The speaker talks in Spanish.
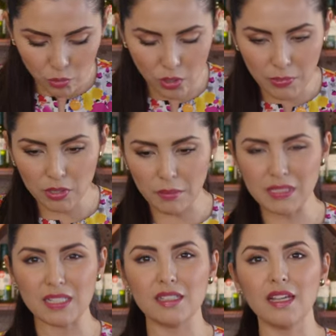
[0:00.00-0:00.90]
del vino también
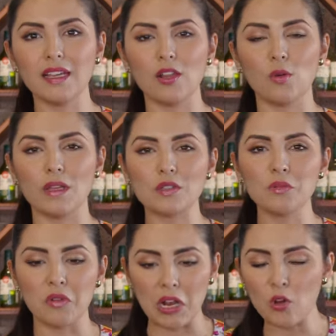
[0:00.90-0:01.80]
se trata de que lo veas
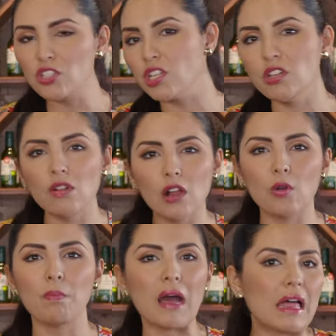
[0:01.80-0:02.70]
como algo chido, algo
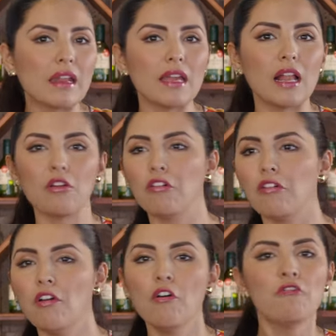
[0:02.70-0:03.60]
padre,
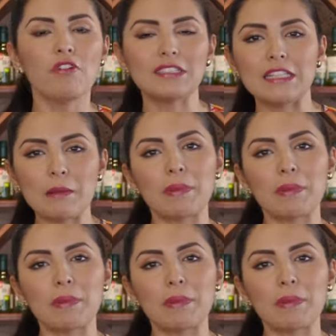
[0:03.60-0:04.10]
algo fácil de